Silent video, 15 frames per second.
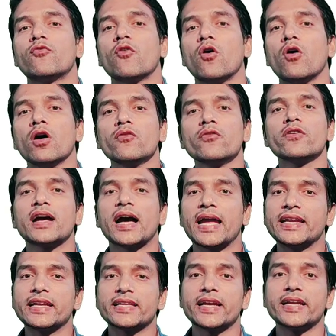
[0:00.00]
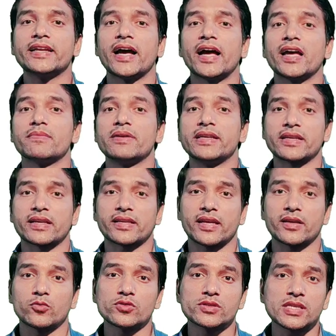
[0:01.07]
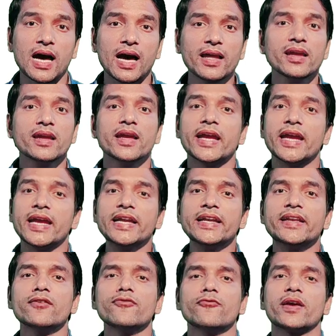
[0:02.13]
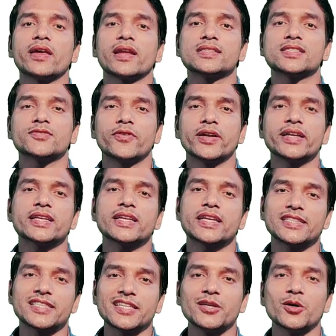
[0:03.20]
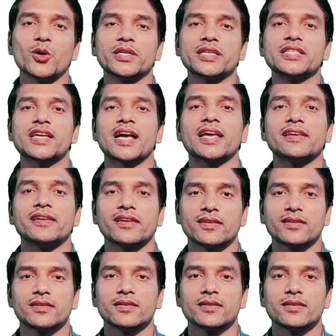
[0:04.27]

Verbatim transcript: वॉल्व गाइड के डायमीटर के अनुसार इंटरफियरेंस फिट कितनी होनी चाहिए